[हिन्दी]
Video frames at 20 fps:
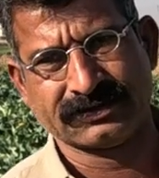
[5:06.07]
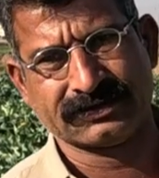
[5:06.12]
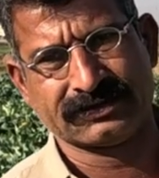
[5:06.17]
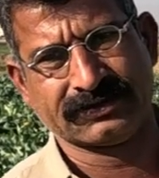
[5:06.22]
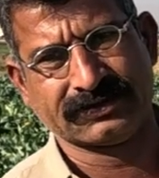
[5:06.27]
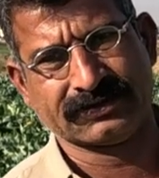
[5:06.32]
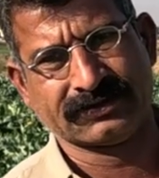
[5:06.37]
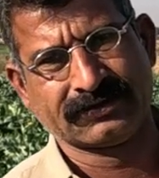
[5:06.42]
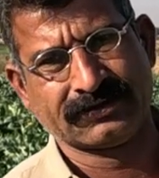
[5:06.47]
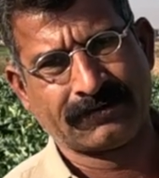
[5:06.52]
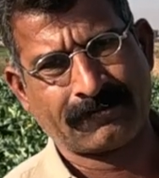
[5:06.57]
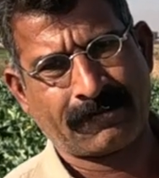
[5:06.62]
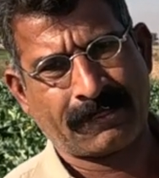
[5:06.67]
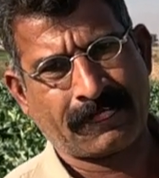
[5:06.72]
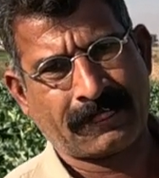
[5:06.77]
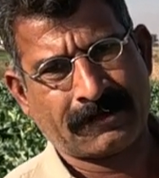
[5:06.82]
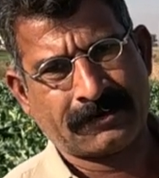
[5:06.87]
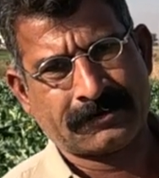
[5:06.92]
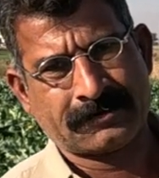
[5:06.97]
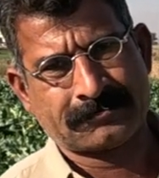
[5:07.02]
जी जी तो ये
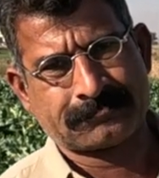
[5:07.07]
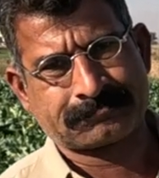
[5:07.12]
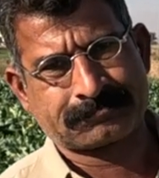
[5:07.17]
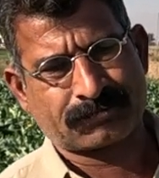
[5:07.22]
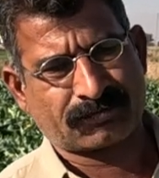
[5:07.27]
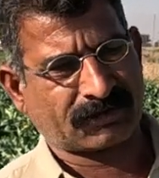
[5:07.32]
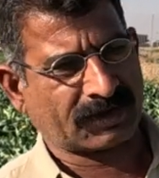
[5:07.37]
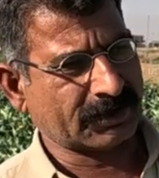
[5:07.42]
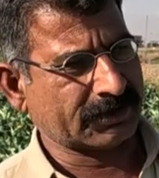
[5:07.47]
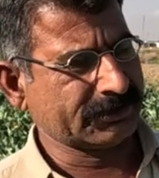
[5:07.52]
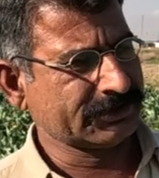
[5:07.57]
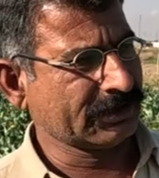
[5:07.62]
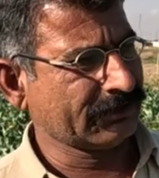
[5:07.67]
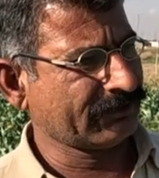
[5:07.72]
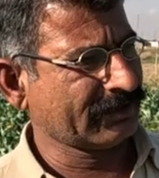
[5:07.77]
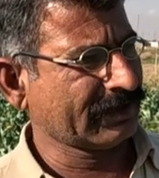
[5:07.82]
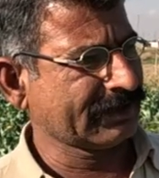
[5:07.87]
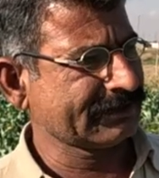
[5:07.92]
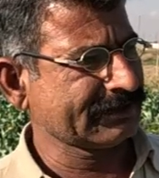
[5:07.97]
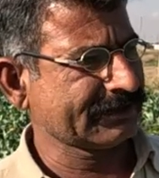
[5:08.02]
कौन सी वरायटी है
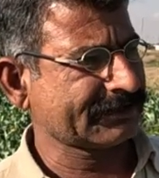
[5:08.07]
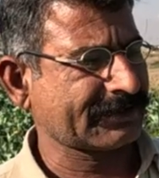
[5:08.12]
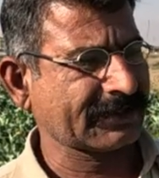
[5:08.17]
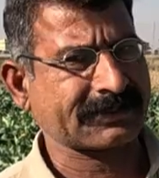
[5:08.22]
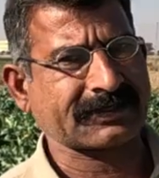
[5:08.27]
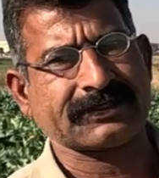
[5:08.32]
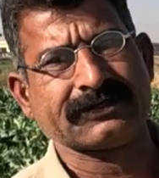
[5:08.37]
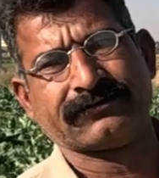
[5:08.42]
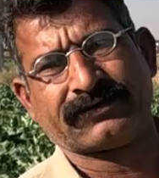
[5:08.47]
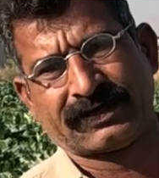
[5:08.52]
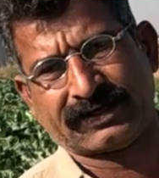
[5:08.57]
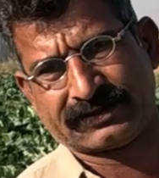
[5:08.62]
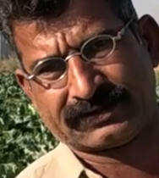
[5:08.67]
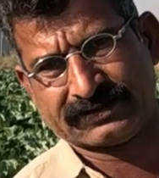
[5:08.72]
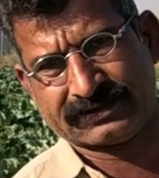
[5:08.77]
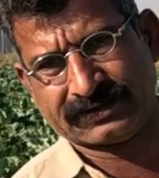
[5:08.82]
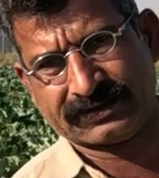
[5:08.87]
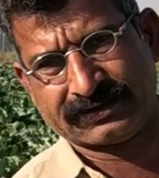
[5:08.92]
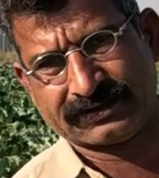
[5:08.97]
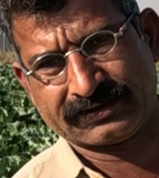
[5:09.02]
ये वरायटी टक्की
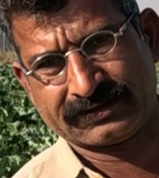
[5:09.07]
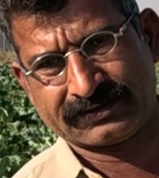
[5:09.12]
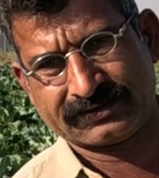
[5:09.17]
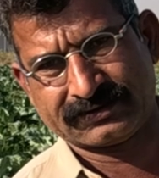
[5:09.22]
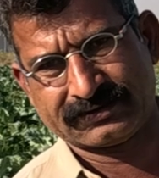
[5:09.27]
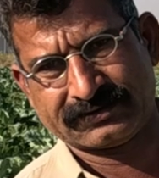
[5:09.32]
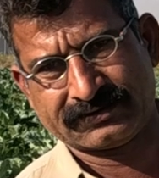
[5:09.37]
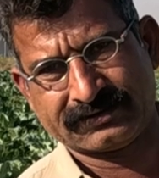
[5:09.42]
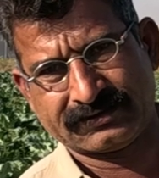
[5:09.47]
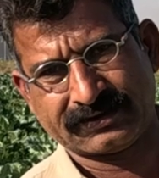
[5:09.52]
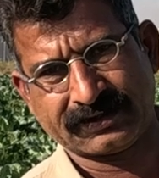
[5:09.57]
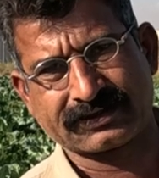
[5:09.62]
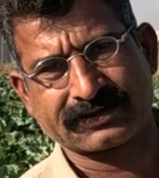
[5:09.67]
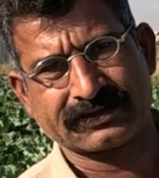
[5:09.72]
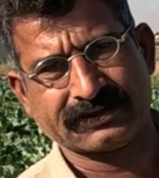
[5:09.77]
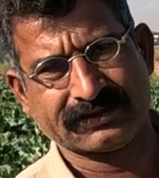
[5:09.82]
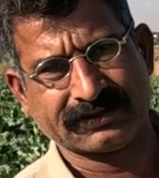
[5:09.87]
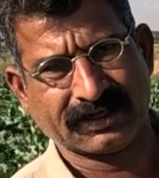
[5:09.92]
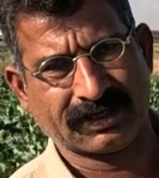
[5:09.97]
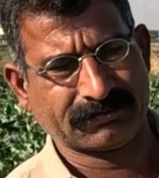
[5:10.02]
वरायटी है ओके
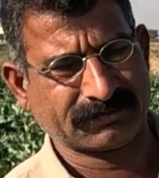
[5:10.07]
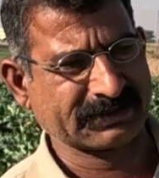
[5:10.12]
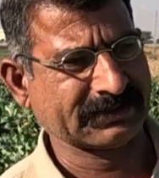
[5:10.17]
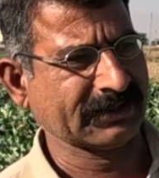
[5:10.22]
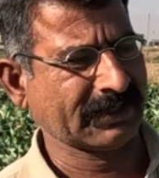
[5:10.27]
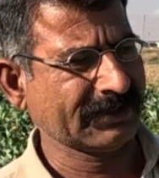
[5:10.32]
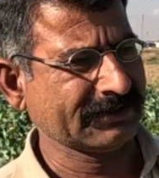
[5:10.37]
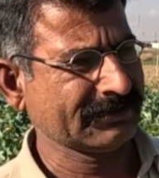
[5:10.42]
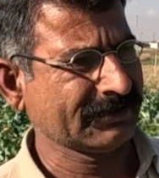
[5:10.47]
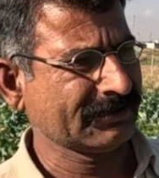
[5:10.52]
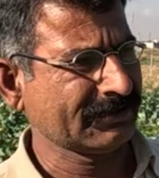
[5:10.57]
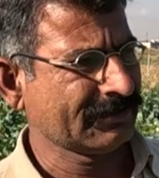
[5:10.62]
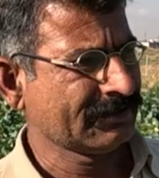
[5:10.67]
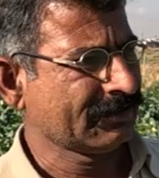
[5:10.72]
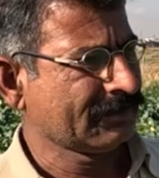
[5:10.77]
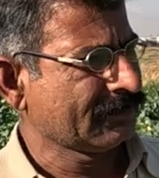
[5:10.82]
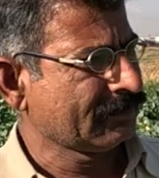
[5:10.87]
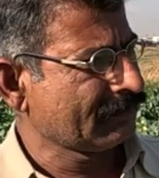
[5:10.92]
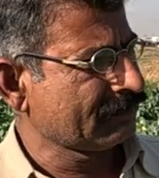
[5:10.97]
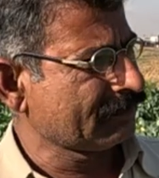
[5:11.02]
नाम की है ये
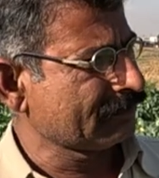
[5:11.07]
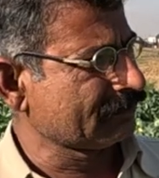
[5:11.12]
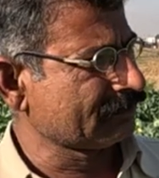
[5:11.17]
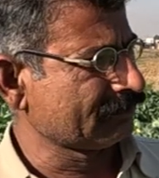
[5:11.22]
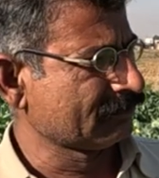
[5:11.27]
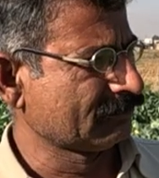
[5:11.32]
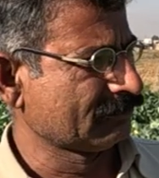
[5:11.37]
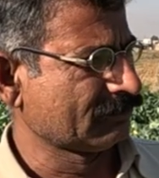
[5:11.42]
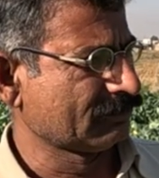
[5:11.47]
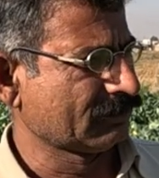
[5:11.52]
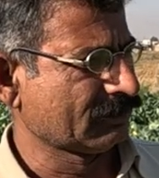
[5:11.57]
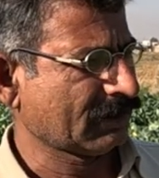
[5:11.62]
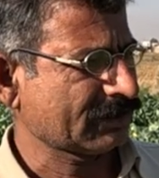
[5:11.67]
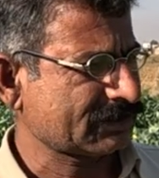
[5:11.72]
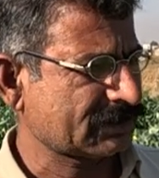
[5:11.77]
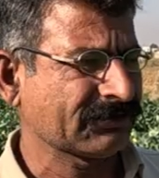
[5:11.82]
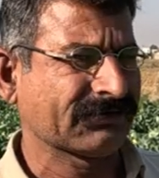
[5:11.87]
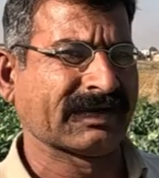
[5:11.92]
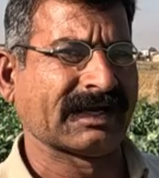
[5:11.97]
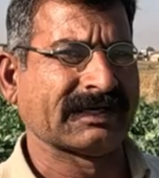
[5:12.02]
अच्छा तो
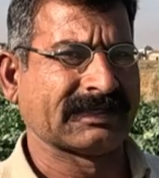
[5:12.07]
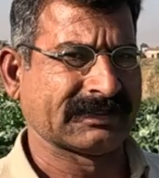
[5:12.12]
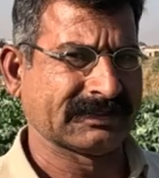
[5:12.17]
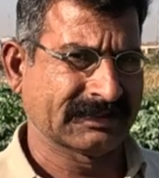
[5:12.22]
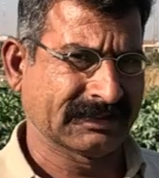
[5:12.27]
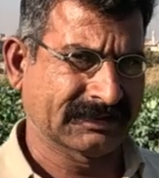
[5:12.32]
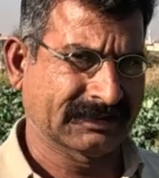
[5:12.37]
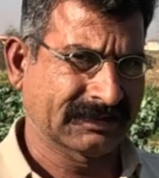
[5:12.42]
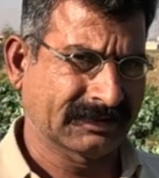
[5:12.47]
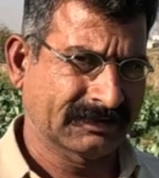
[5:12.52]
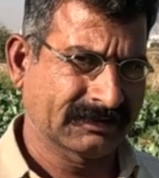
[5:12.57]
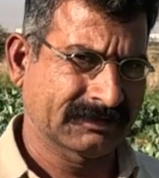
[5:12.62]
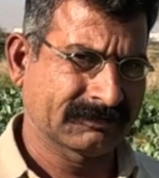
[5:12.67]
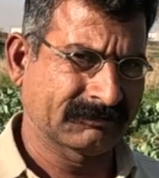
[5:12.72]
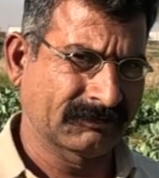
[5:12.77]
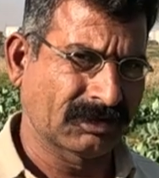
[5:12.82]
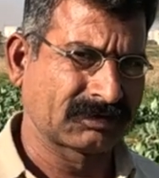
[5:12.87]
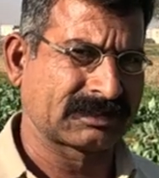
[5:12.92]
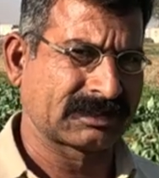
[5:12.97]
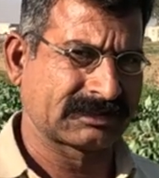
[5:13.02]
अच्छी वरायटी है
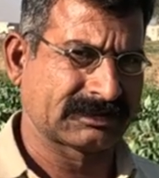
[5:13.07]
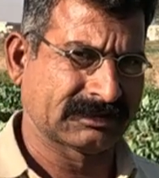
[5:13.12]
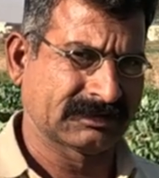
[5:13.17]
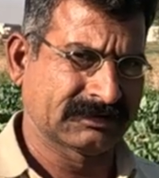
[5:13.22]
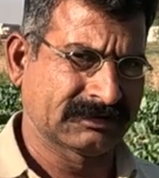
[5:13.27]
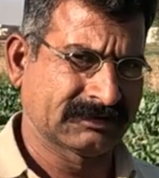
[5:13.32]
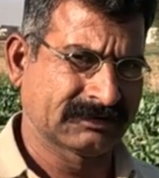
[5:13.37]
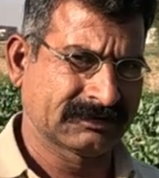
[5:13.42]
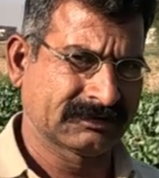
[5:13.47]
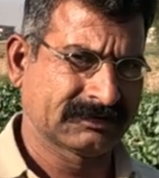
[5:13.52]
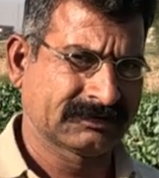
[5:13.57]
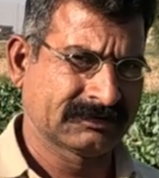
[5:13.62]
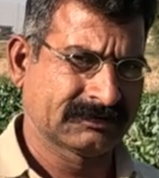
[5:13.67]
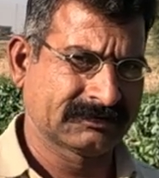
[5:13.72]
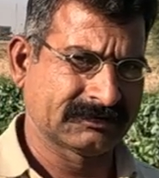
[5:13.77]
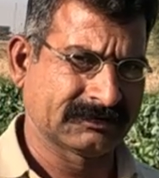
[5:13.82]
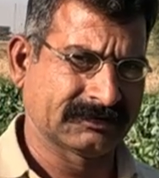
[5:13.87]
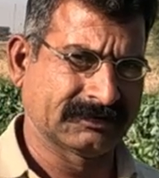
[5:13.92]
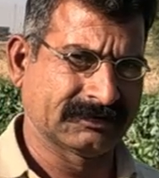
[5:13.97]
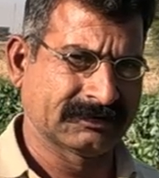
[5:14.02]
ये ओके ओके
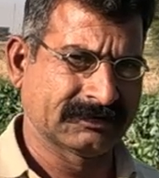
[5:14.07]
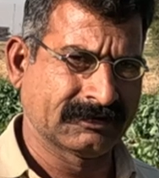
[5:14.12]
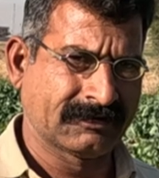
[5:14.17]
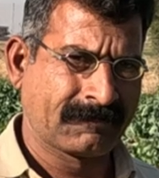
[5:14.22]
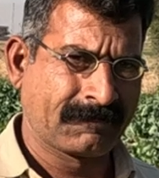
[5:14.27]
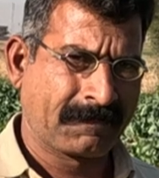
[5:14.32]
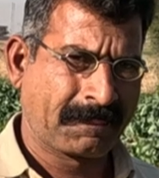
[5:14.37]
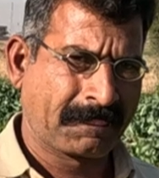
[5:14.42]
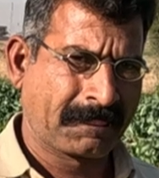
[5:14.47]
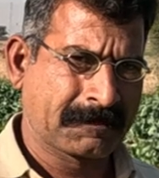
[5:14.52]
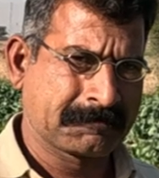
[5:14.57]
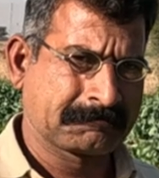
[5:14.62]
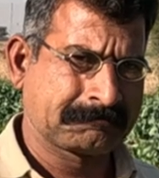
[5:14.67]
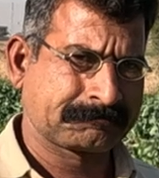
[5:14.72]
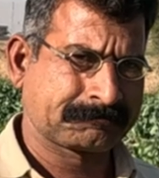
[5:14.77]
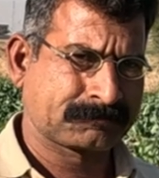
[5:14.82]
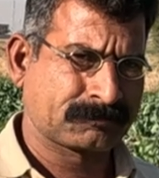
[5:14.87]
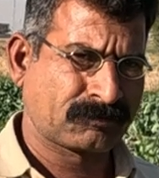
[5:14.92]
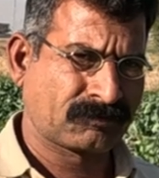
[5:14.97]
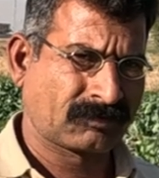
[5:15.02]
ये किस
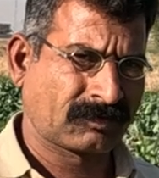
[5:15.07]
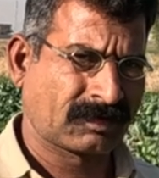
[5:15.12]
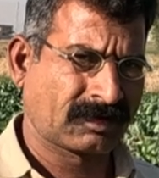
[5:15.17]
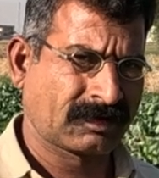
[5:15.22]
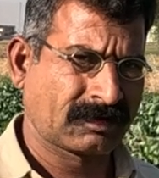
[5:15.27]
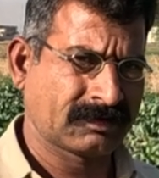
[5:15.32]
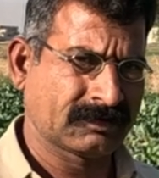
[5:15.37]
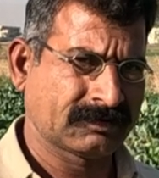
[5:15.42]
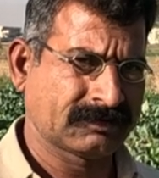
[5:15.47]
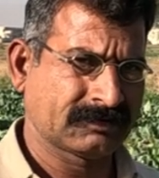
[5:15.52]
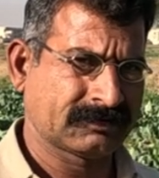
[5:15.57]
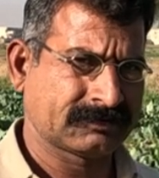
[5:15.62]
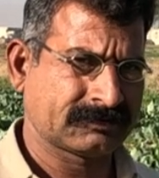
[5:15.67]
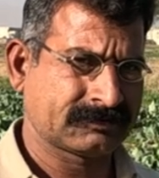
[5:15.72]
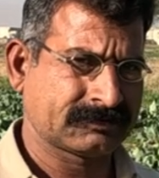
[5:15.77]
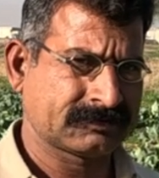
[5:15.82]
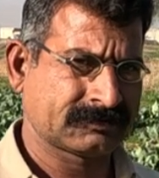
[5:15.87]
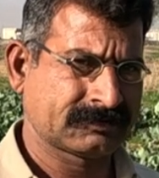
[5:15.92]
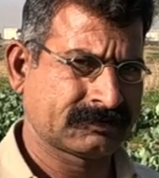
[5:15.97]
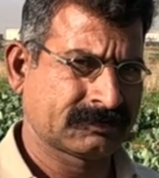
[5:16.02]
वक्त आप इस
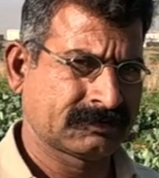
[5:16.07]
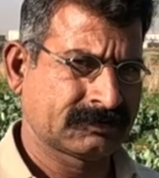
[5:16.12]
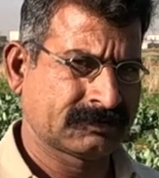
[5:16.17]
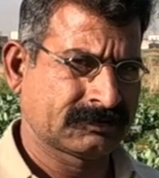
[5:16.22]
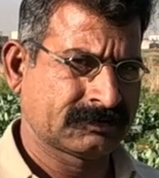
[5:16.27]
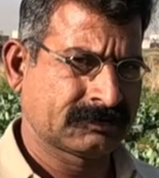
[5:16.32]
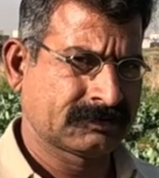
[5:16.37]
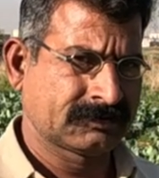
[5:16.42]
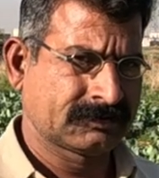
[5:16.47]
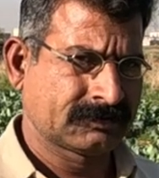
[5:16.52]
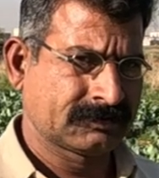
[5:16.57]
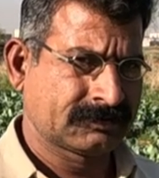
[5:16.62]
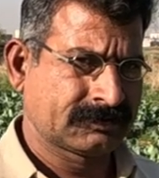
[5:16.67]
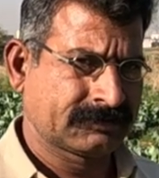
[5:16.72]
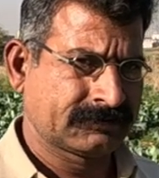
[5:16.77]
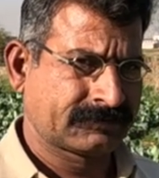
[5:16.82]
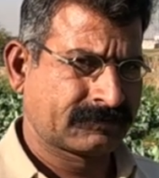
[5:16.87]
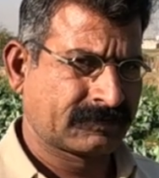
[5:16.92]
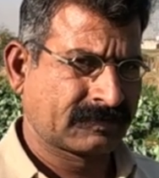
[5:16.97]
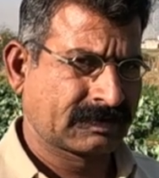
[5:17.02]
को काश्त करते
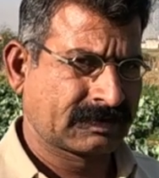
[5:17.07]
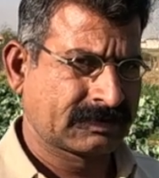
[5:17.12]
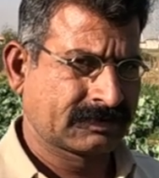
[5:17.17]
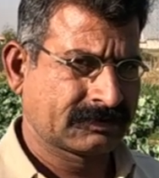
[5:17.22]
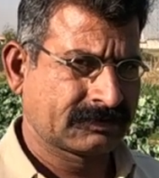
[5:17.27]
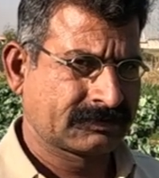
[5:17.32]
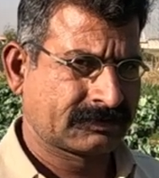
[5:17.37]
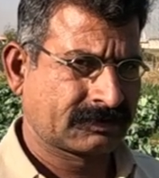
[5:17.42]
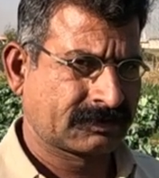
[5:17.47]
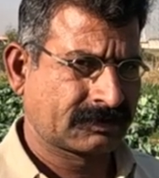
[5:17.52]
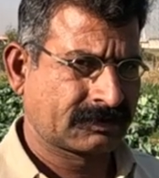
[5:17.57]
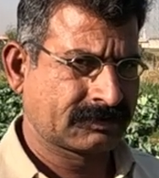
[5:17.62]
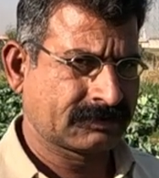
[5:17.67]
हैं और ये